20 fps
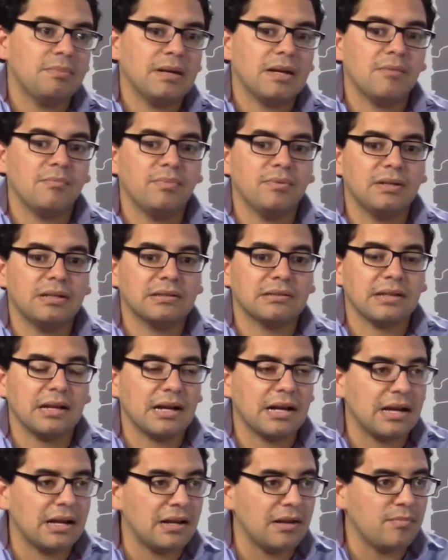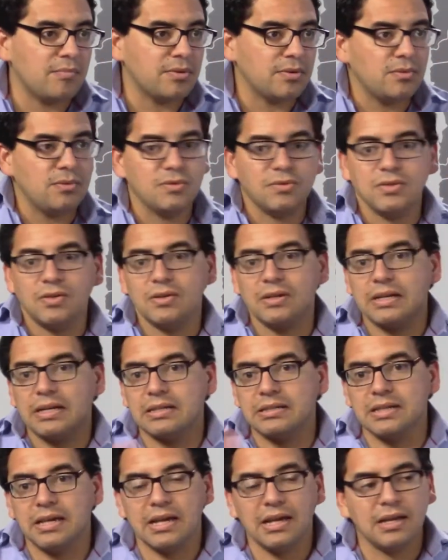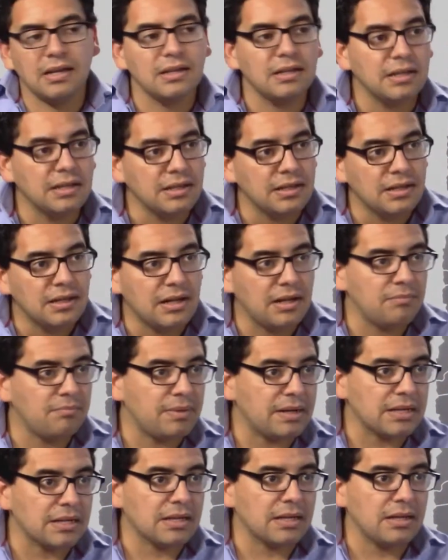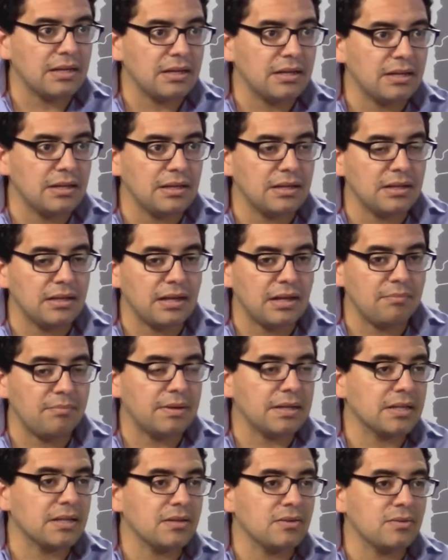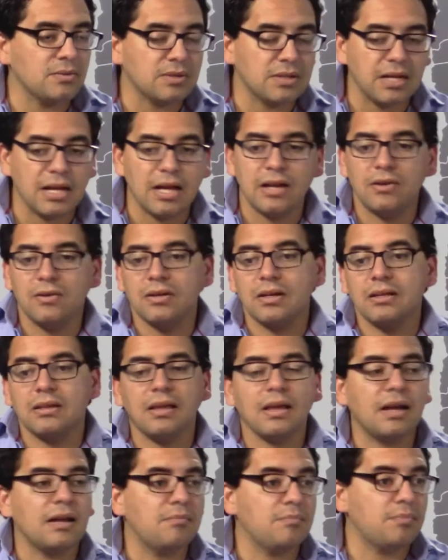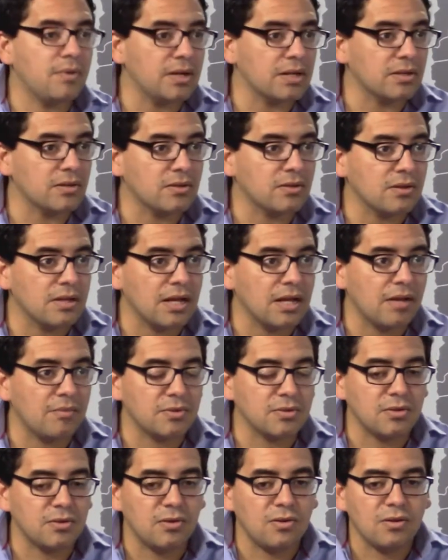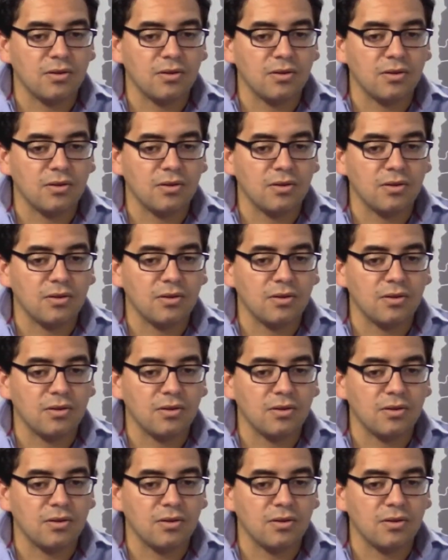para poder sacar la producción que llegue al parque, al parque industrial o que llegue al puerto, digamos, ¿no?